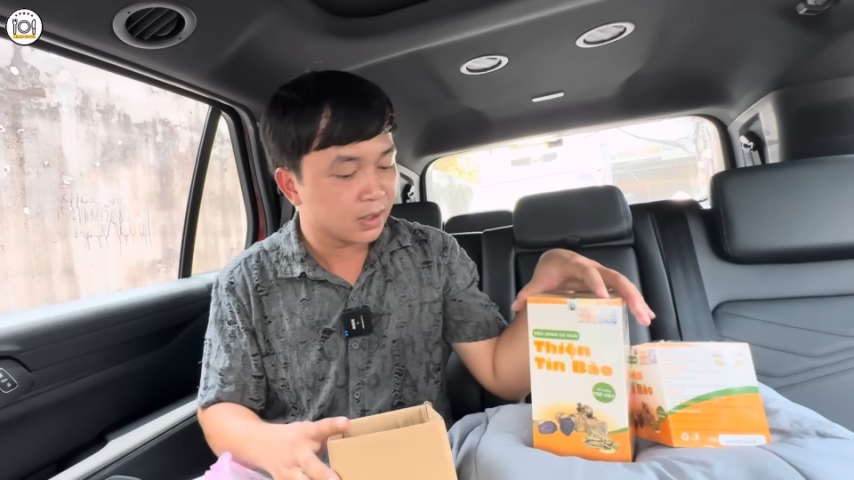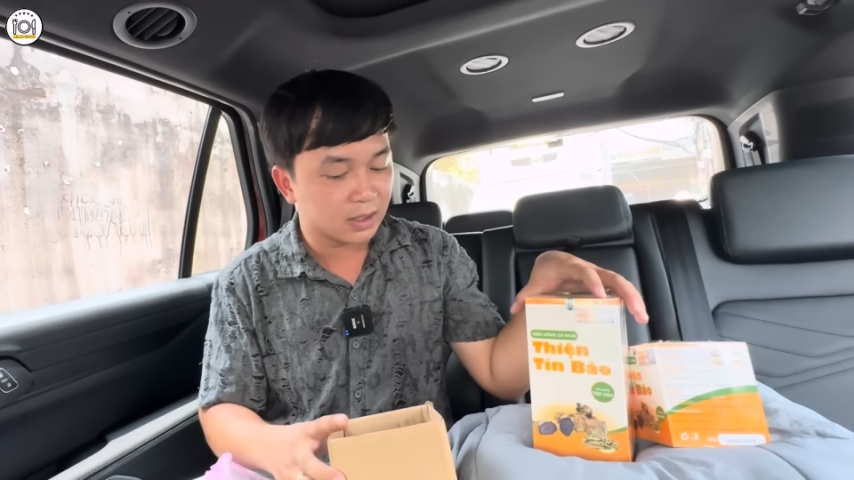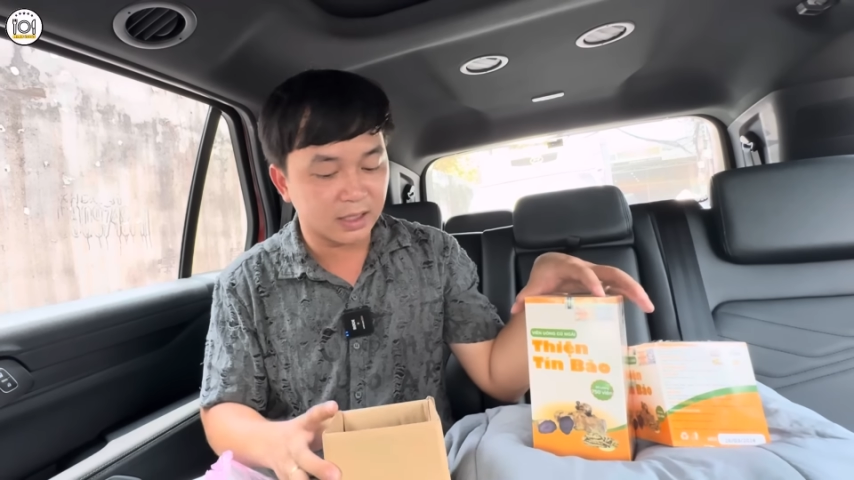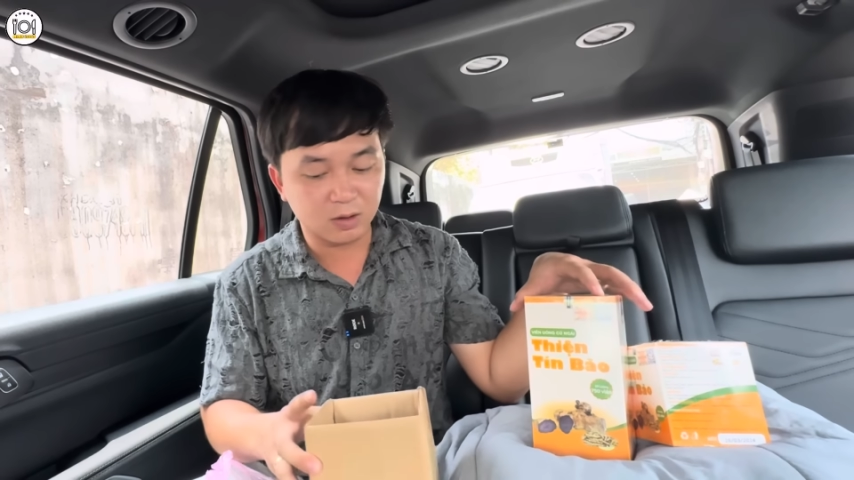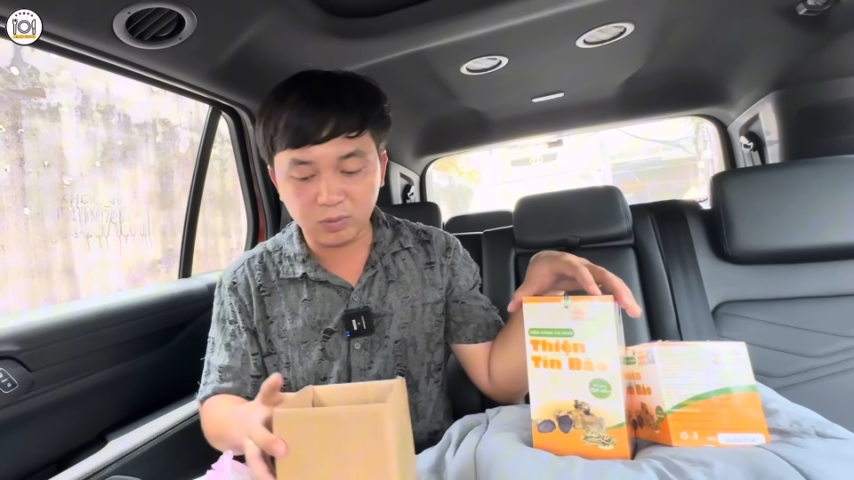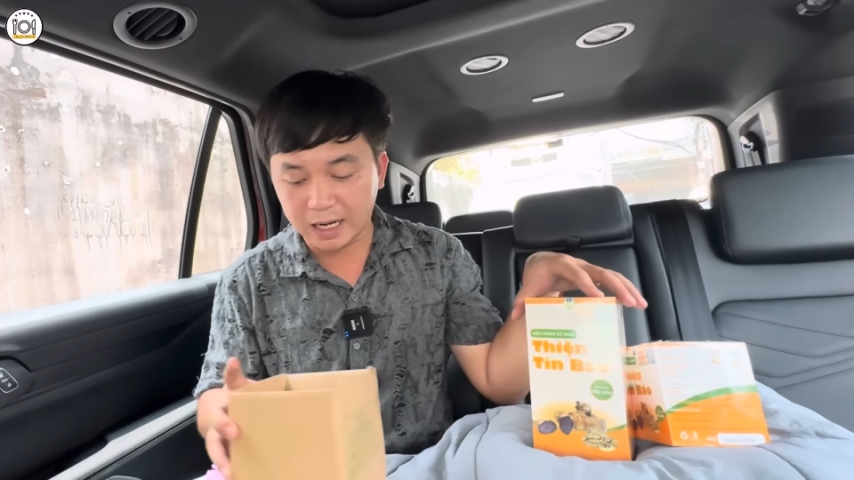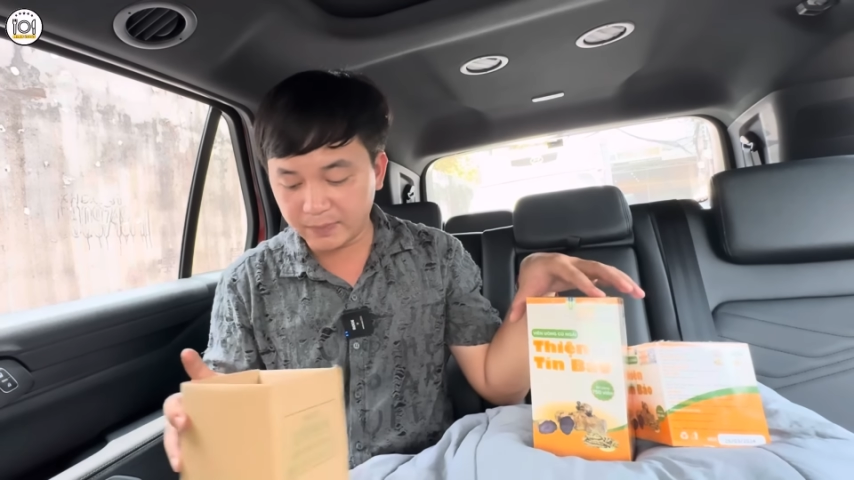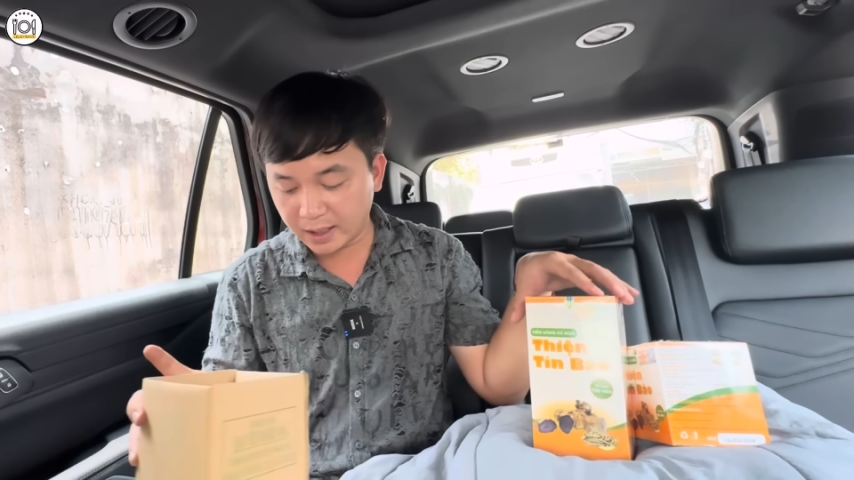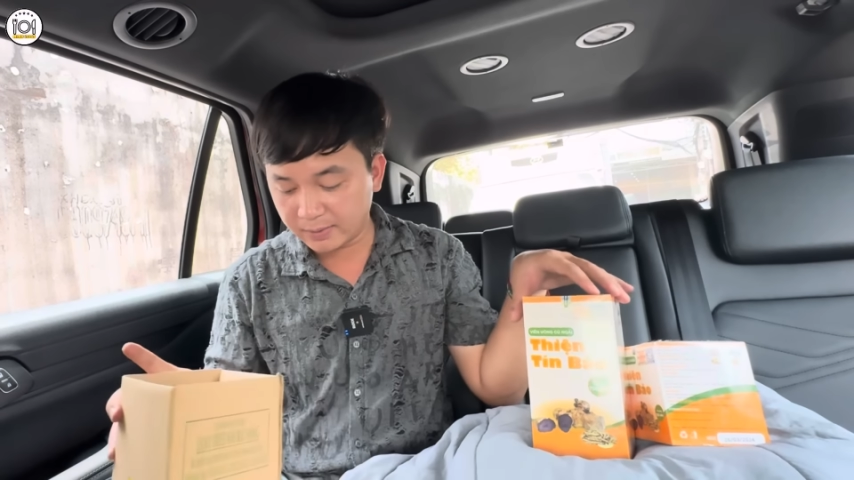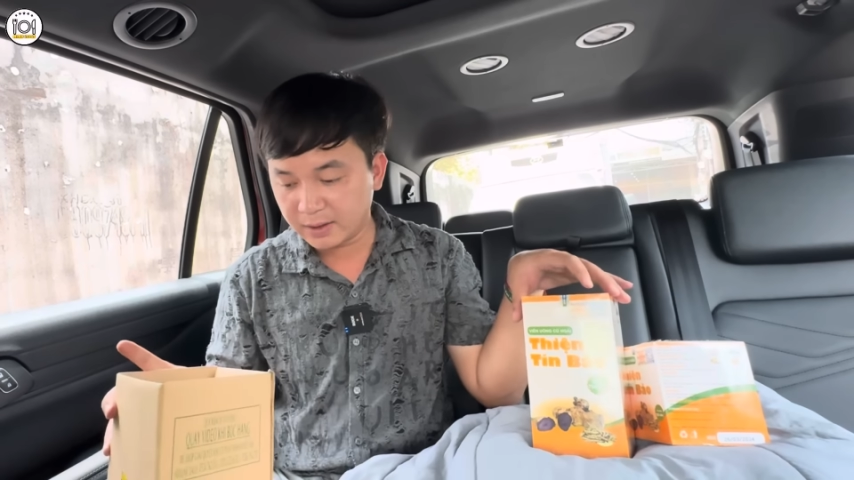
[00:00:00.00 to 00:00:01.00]
cả nhà thông cảm
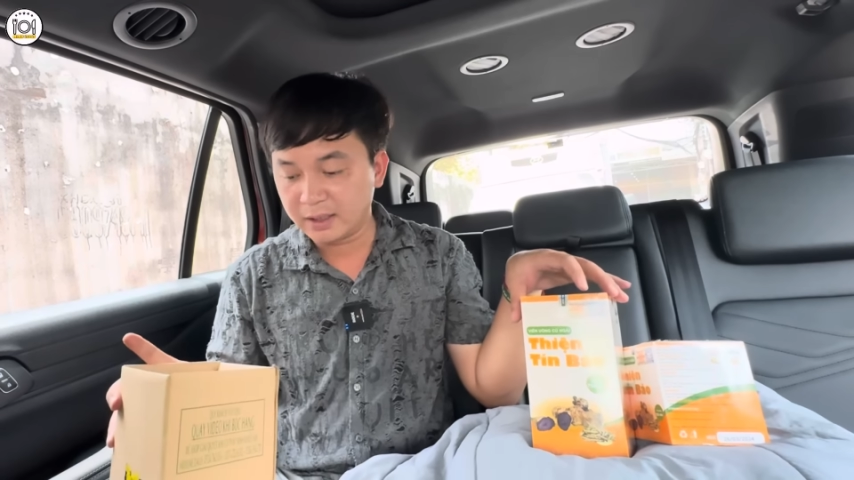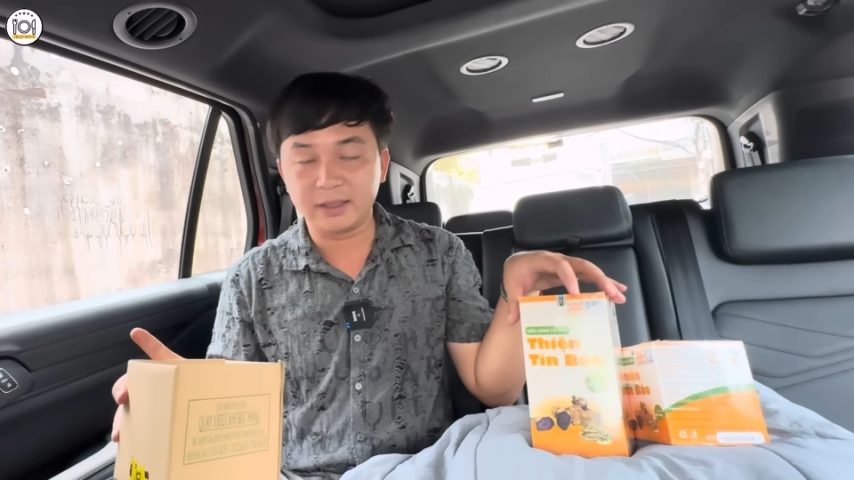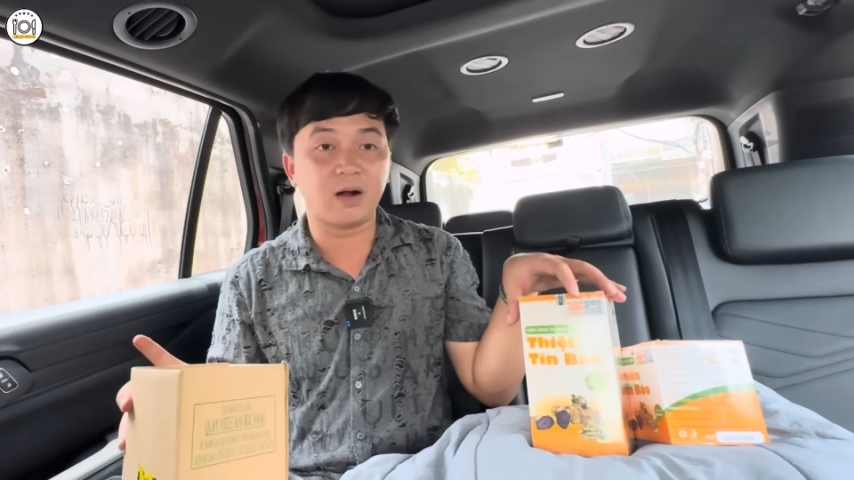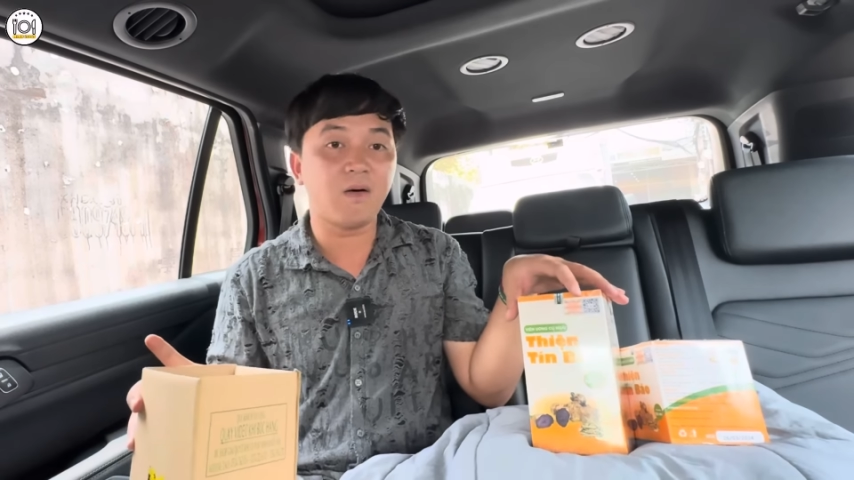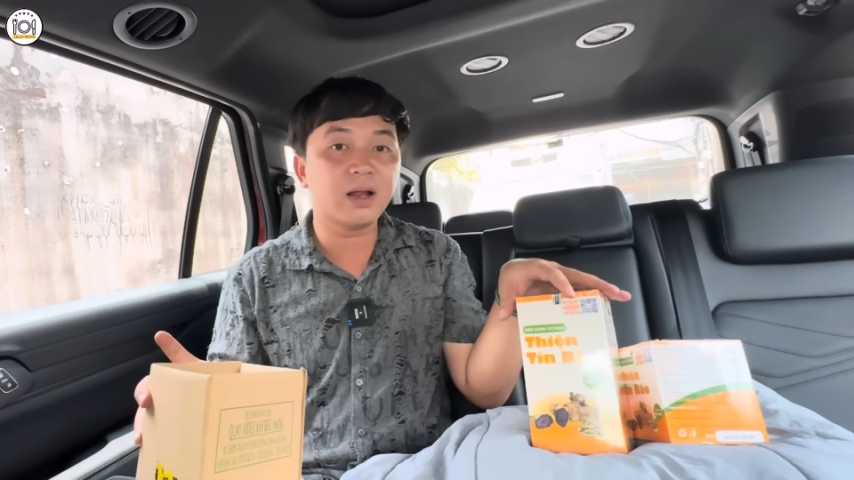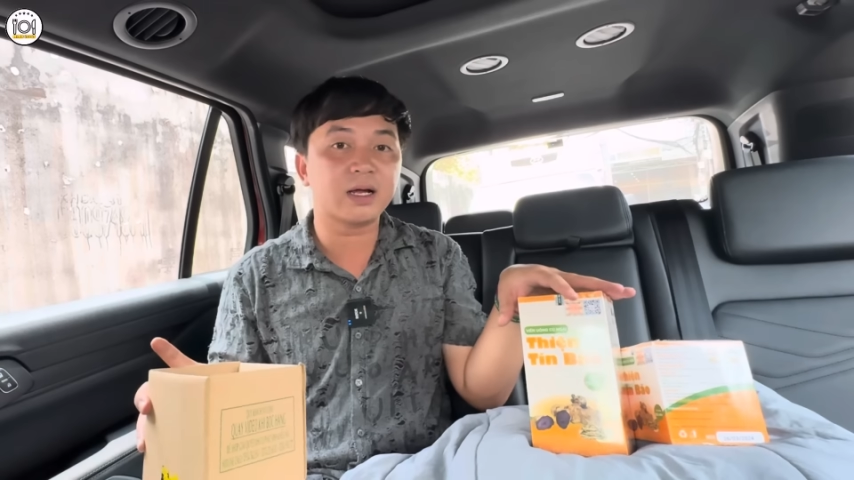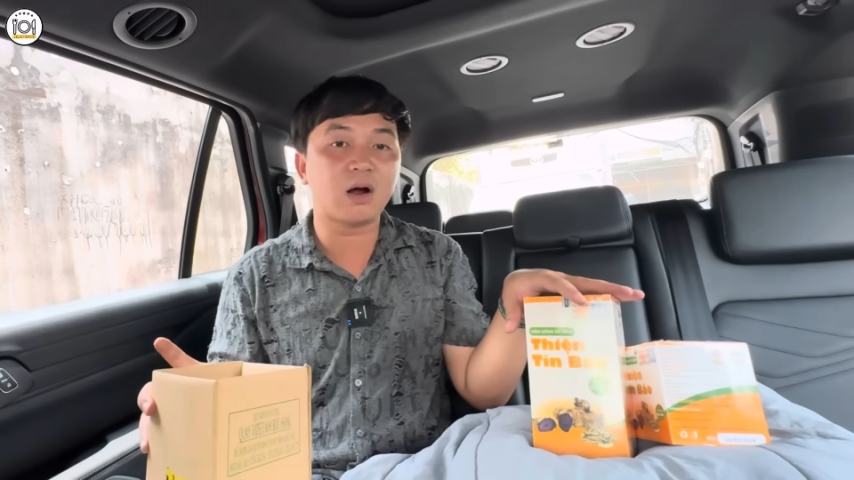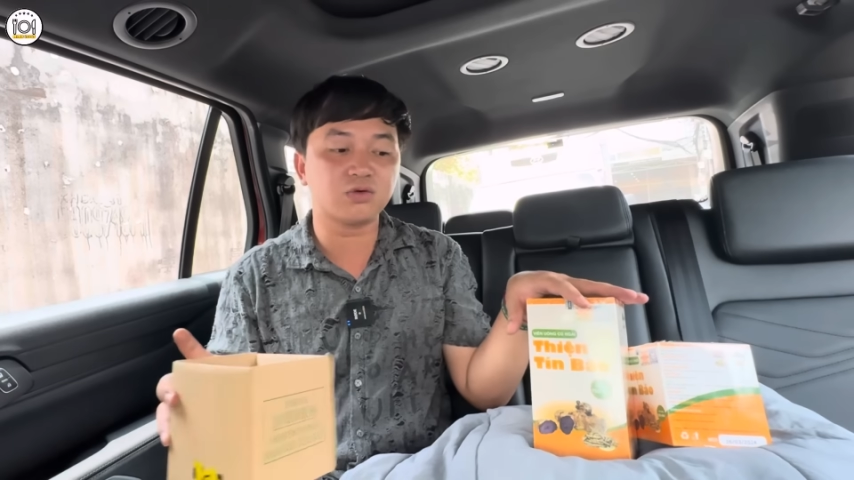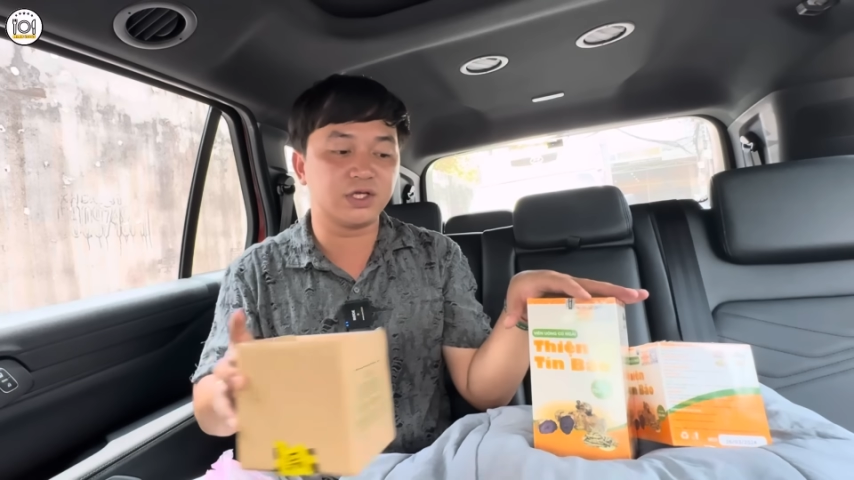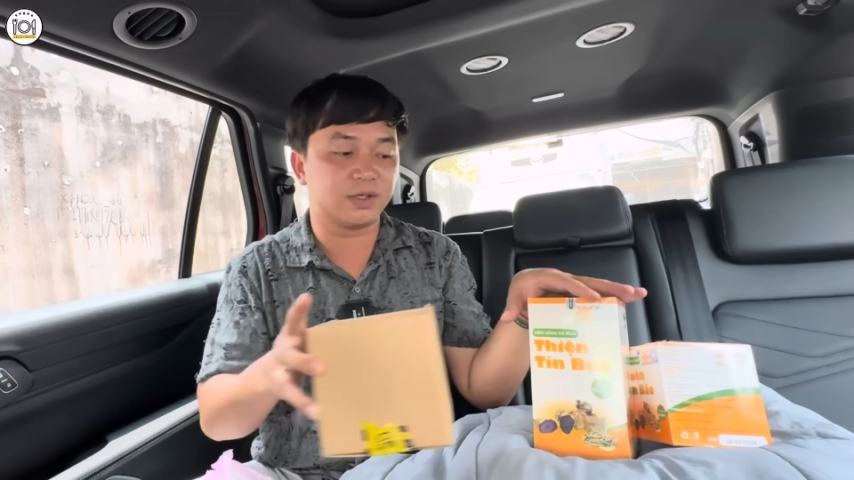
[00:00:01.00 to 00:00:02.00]
nha thì đó là cái
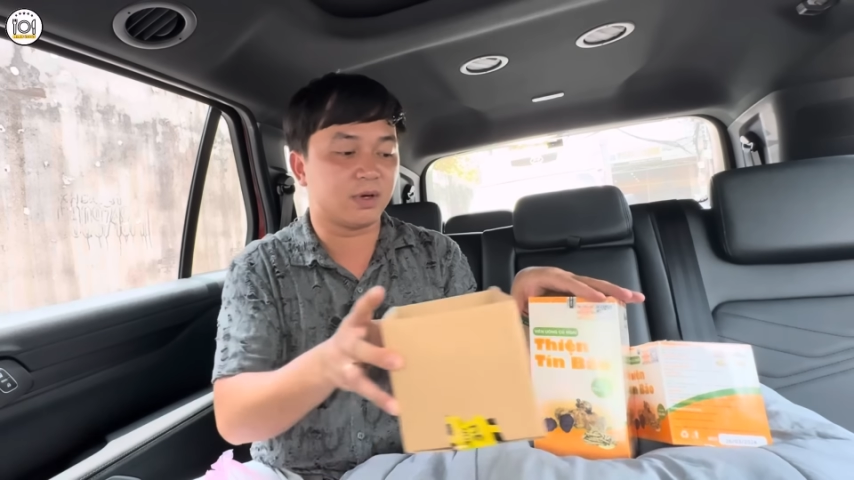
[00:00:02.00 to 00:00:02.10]
câu chuyện